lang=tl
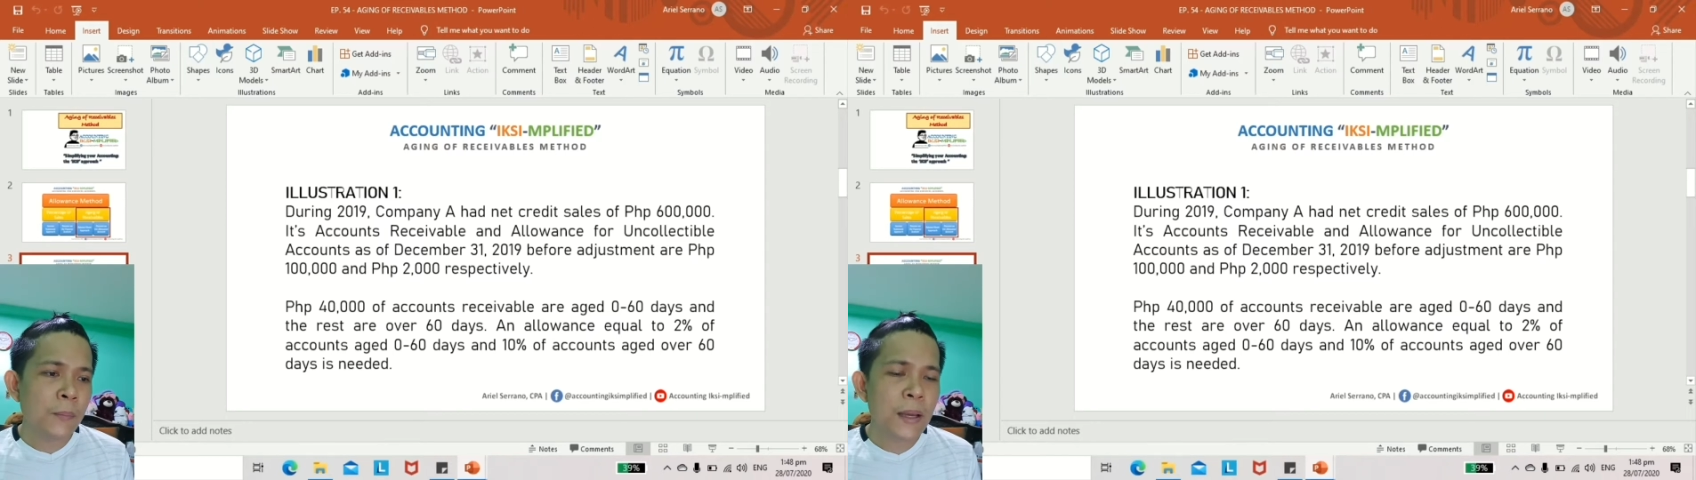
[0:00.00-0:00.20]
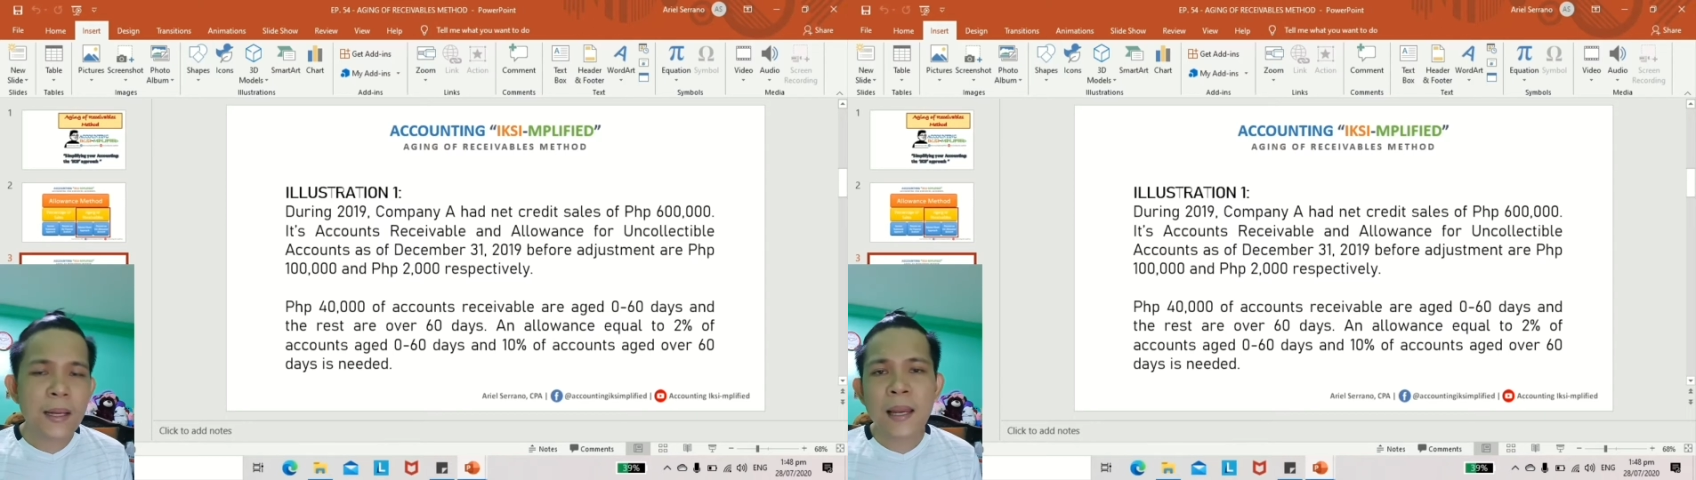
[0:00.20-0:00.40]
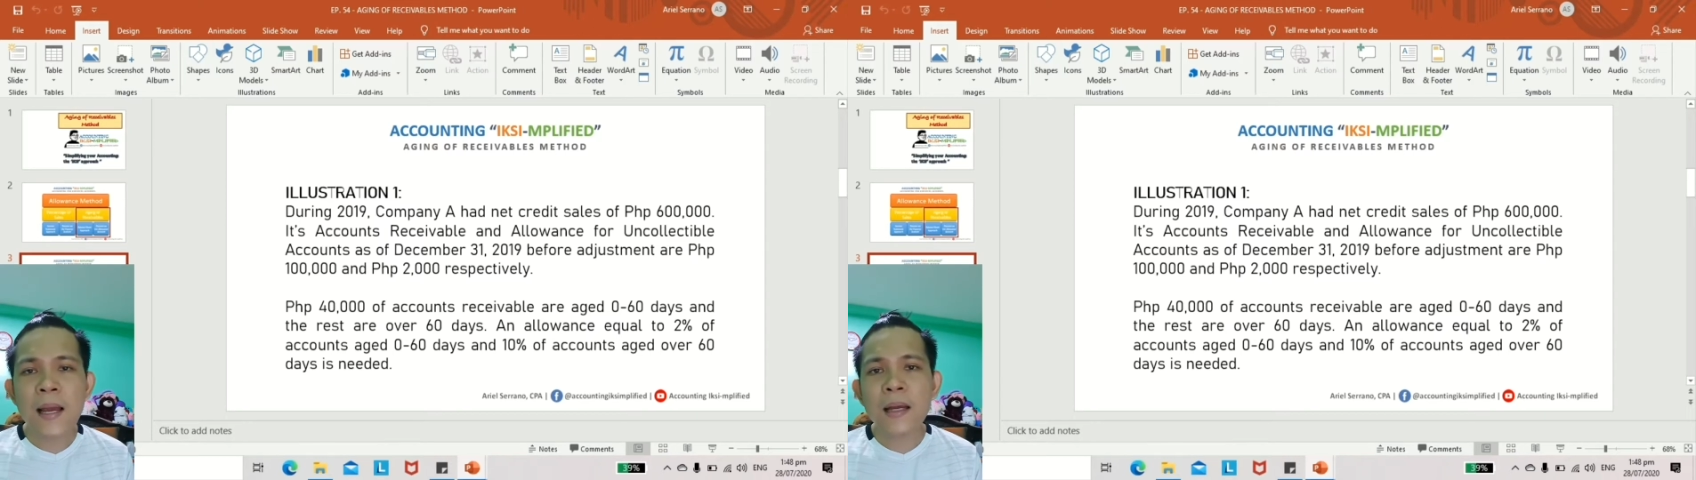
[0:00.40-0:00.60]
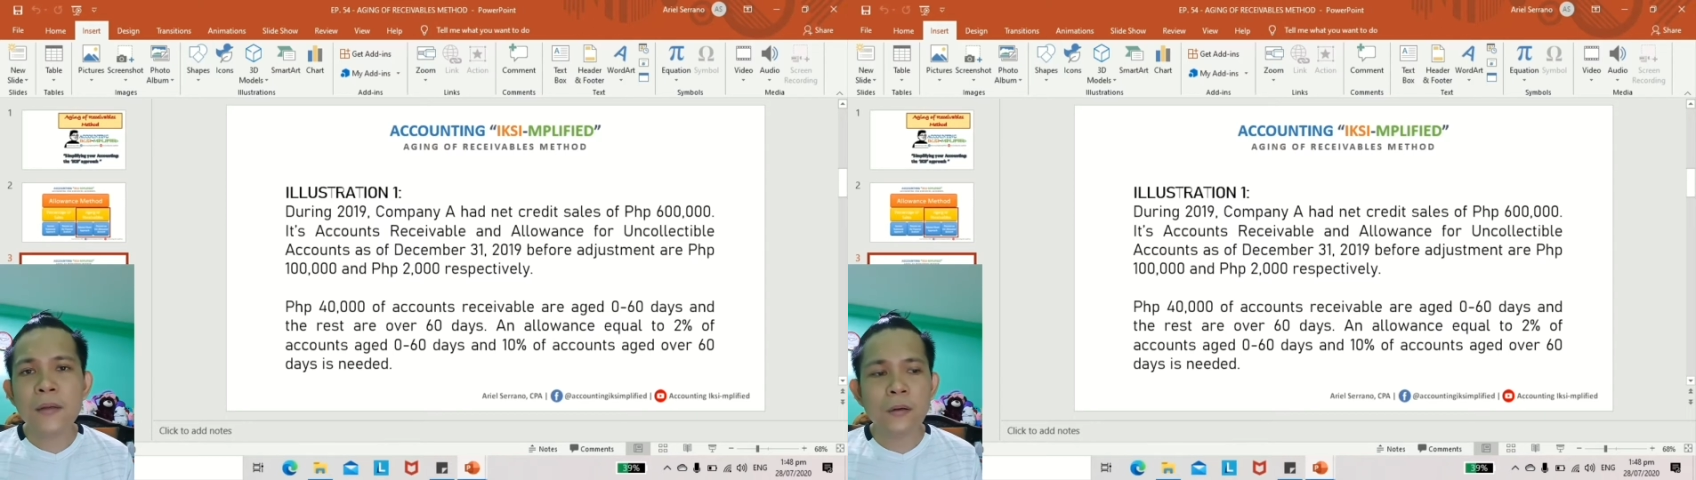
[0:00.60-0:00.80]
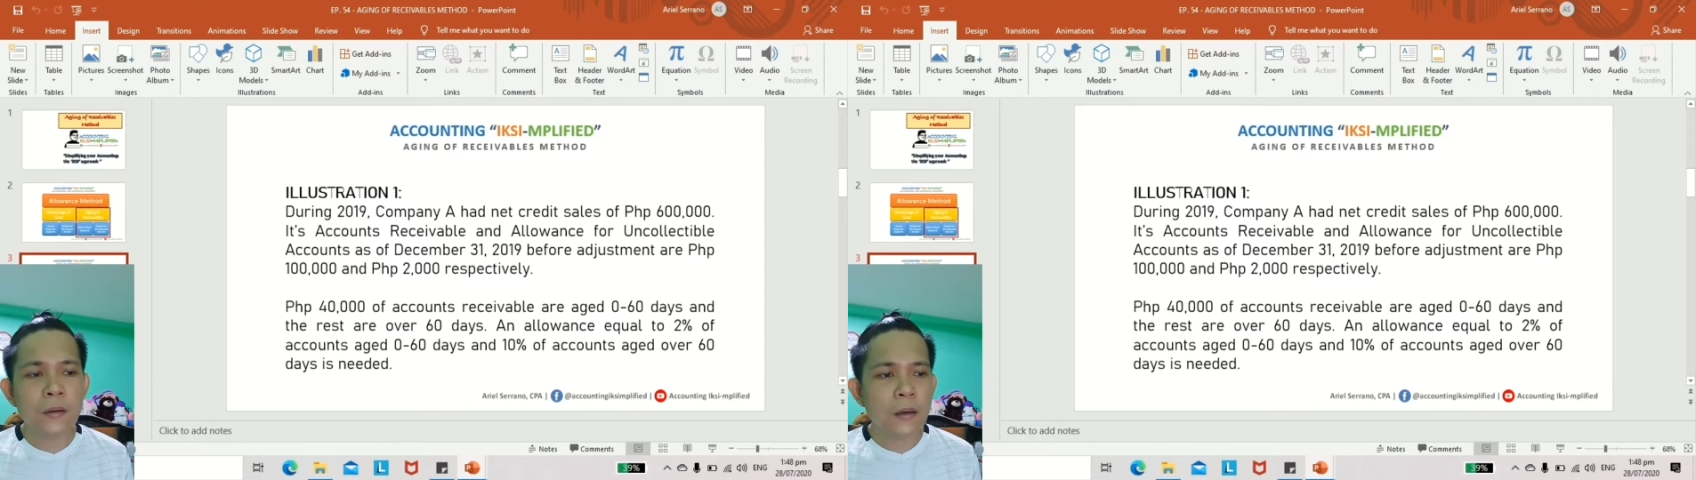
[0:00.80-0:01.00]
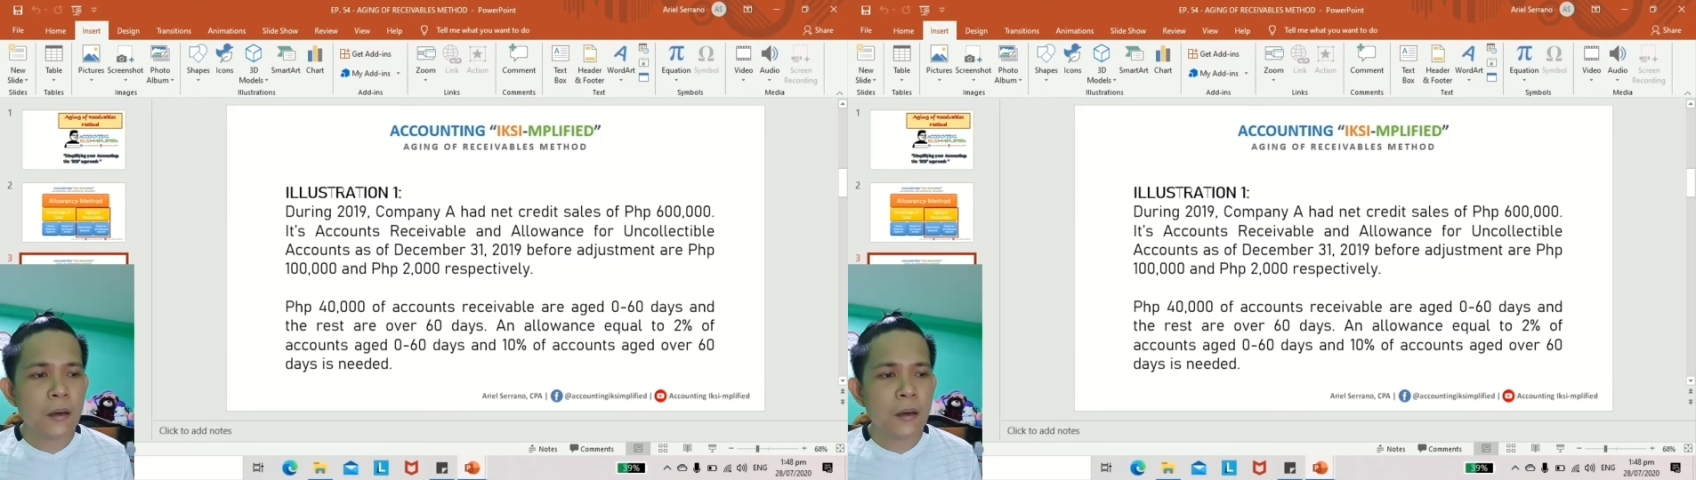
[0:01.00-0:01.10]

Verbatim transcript: para lang ano,